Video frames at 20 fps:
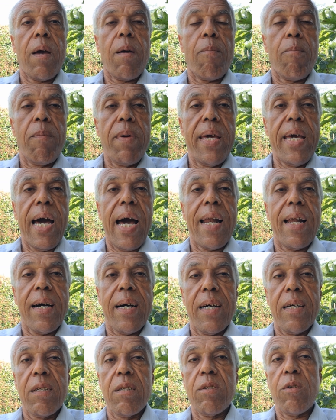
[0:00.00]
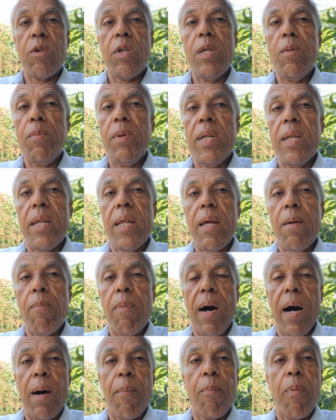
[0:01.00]
Mais elle reste limitée
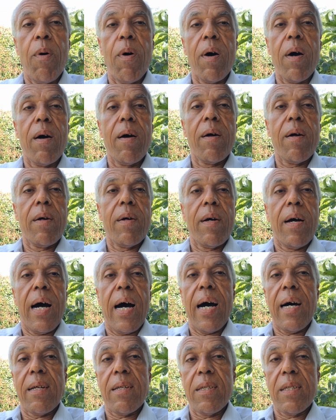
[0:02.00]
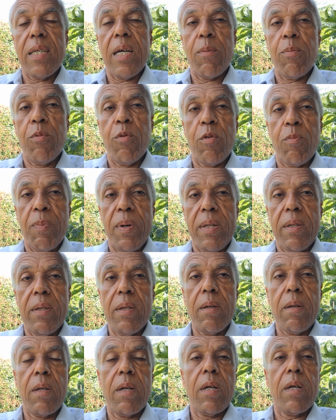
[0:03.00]
par rapport à ce qui a pu se
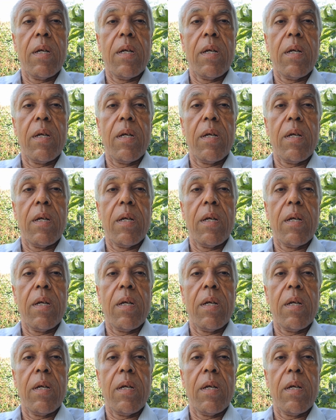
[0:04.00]
passer